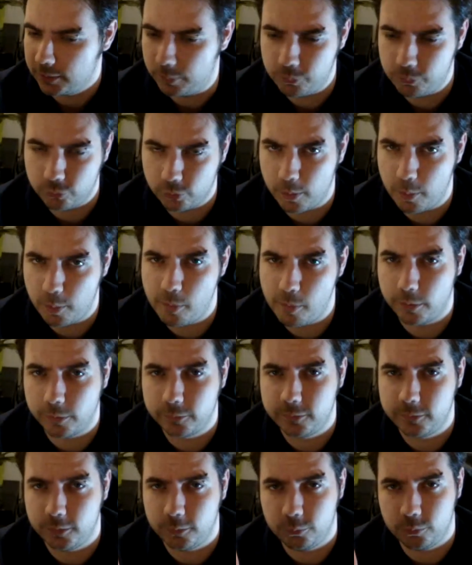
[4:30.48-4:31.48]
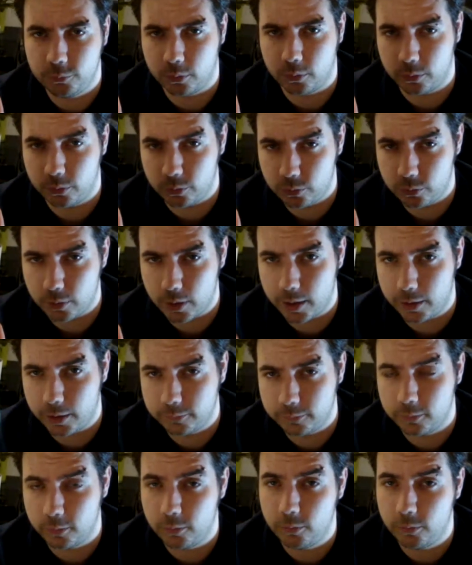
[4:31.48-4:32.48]
Pour le moment, c'est sur un
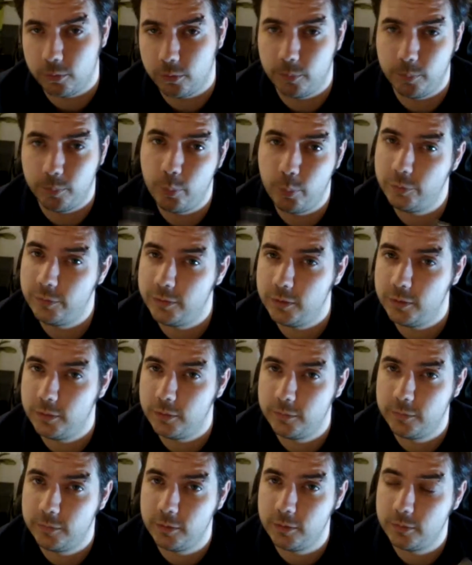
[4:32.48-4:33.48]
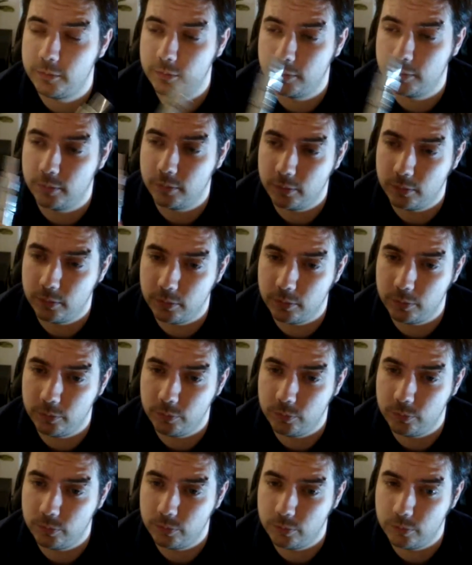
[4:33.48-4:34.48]
seul euh, petit site de,
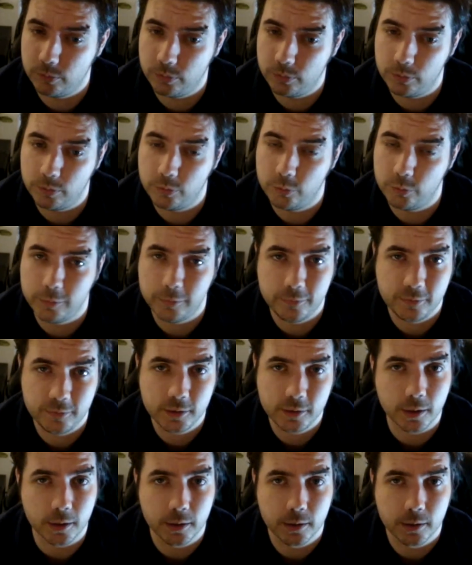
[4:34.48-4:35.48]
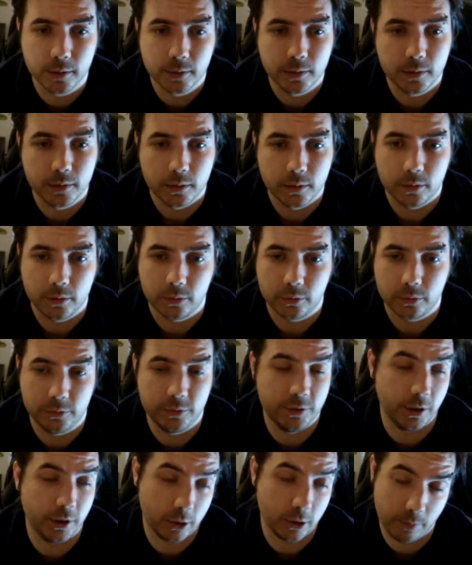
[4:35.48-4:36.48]
de
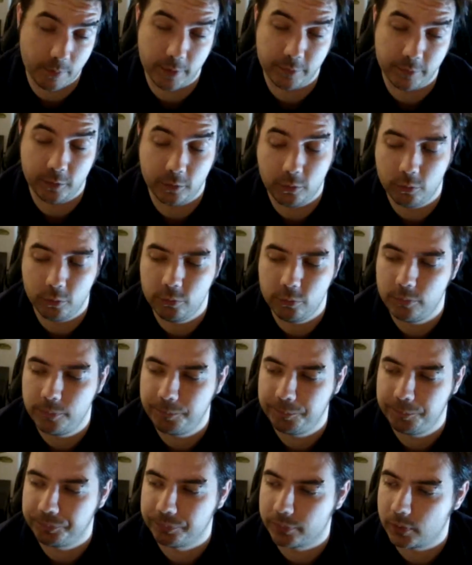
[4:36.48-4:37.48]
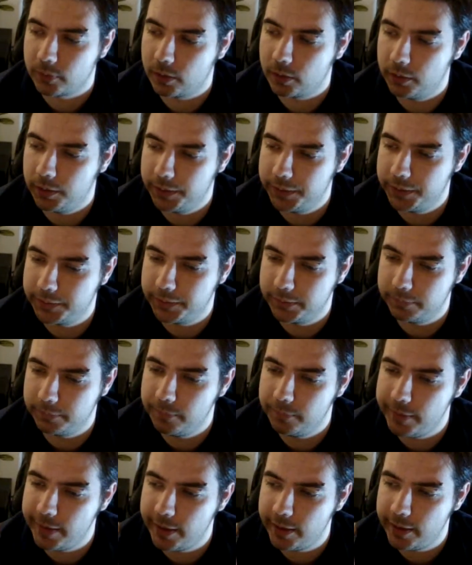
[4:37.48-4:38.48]
qui est quand même assez connu.
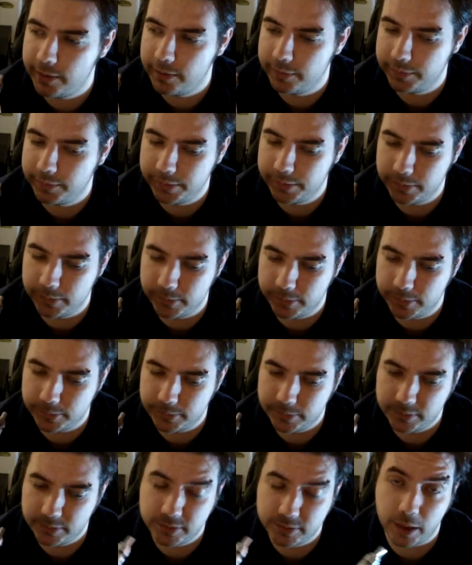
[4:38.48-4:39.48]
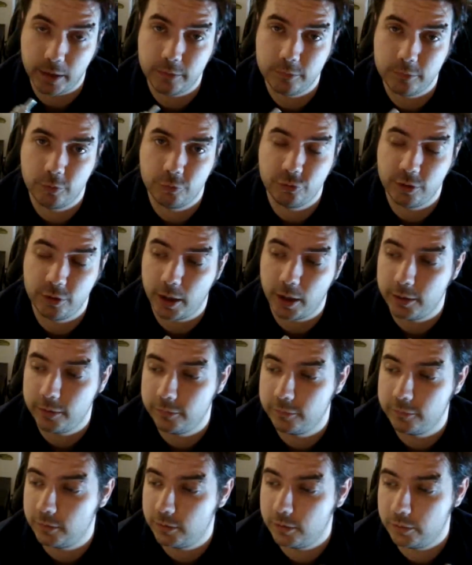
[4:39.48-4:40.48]
mais ça risque de se
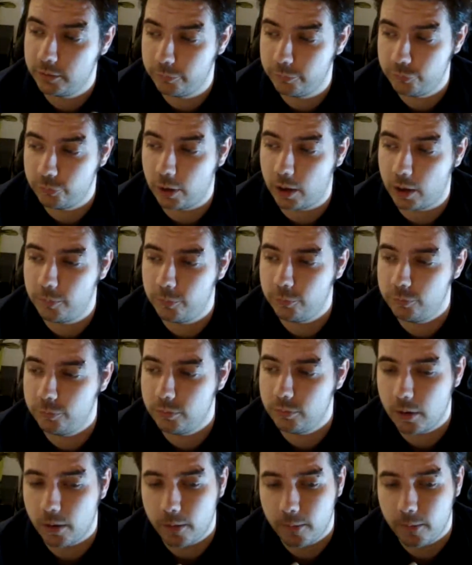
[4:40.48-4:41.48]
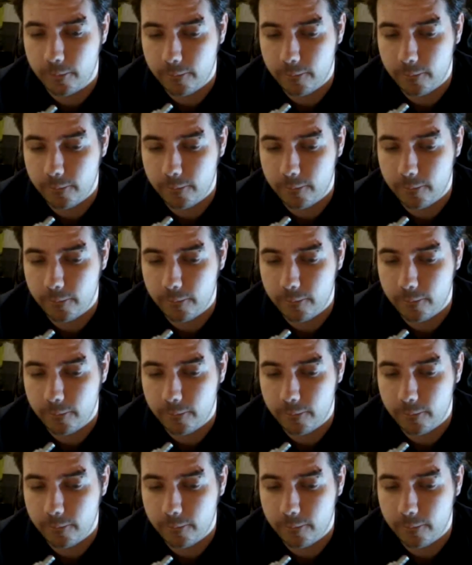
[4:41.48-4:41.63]
généraliser au fur et à mesure.